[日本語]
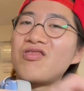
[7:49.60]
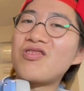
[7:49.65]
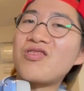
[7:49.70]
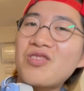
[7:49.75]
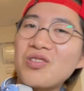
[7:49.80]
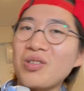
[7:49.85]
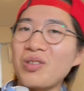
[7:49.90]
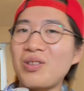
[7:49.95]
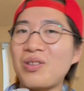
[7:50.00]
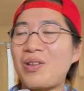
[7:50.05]

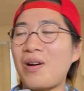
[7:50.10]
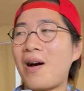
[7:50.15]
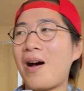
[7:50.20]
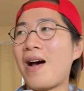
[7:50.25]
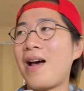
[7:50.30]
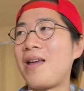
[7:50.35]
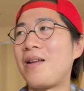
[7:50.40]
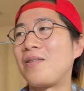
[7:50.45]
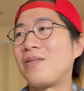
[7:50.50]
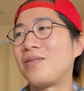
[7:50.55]
ちょっと
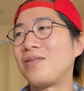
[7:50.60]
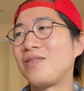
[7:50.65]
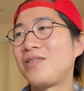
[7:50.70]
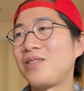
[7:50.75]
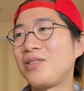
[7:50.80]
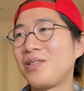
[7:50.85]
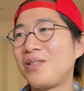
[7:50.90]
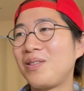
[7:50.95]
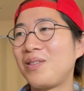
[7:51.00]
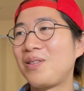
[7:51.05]
入る。
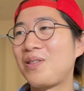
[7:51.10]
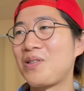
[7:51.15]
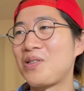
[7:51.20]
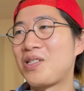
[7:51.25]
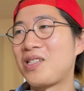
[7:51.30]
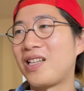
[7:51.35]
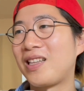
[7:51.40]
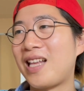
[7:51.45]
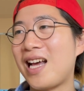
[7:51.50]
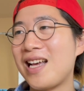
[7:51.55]
ちょっと
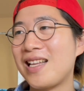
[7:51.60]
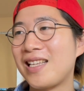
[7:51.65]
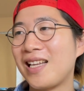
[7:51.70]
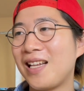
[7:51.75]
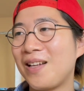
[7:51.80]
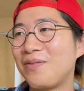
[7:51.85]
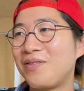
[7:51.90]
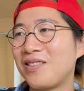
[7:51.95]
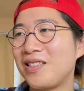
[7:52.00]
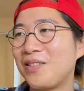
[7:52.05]
した
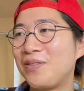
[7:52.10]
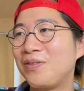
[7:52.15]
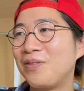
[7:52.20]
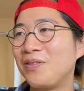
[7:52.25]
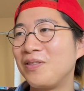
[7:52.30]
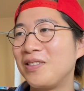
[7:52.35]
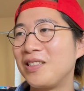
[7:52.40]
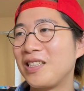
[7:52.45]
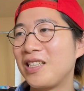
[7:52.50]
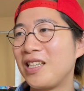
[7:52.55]
ダンサナブルな
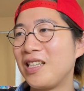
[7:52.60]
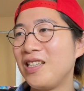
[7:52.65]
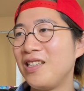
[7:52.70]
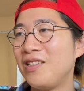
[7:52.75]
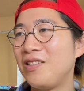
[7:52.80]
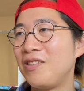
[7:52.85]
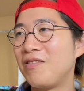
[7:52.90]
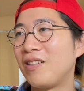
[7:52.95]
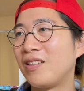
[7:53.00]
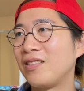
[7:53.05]
雰囲気
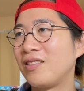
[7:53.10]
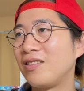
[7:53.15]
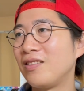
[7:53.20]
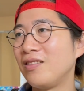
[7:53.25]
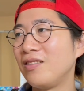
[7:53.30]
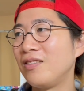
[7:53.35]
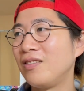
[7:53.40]
ニュアンス